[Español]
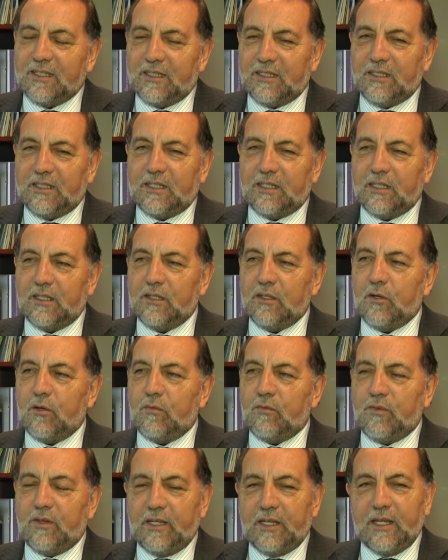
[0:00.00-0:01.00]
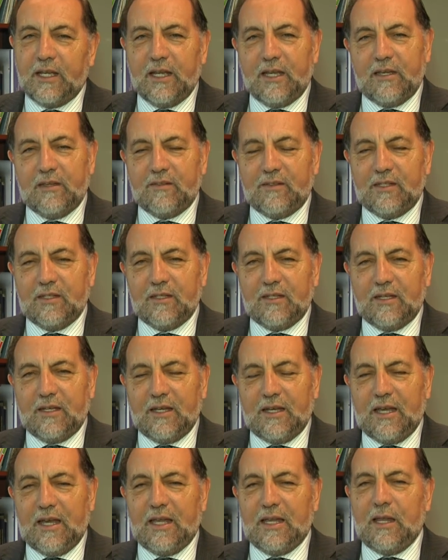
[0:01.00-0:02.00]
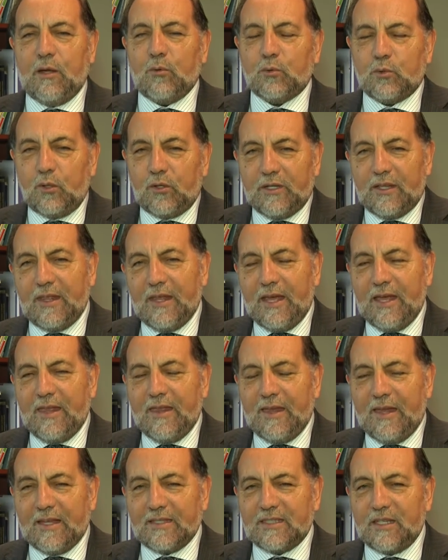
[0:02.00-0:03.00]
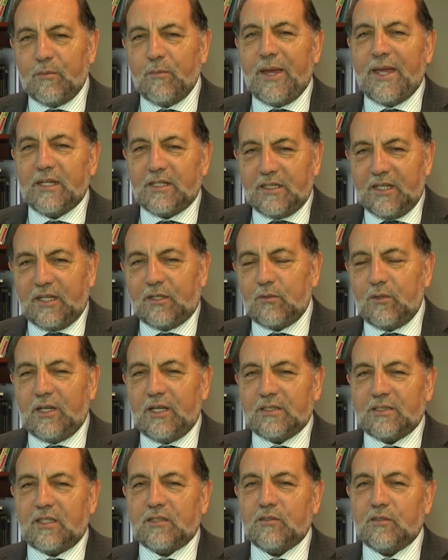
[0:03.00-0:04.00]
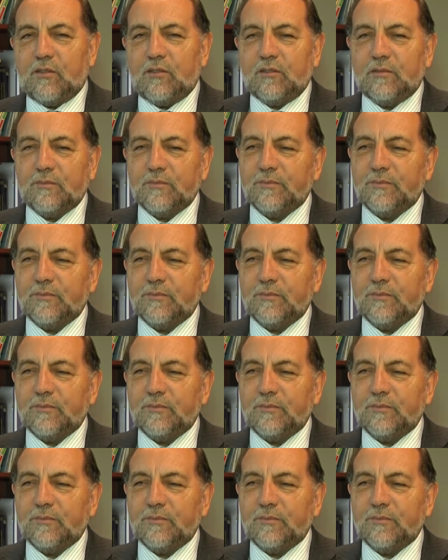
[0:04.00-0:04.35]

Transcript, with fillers: y que obliga eh, a la autoridad a ser más estricto en la sanción.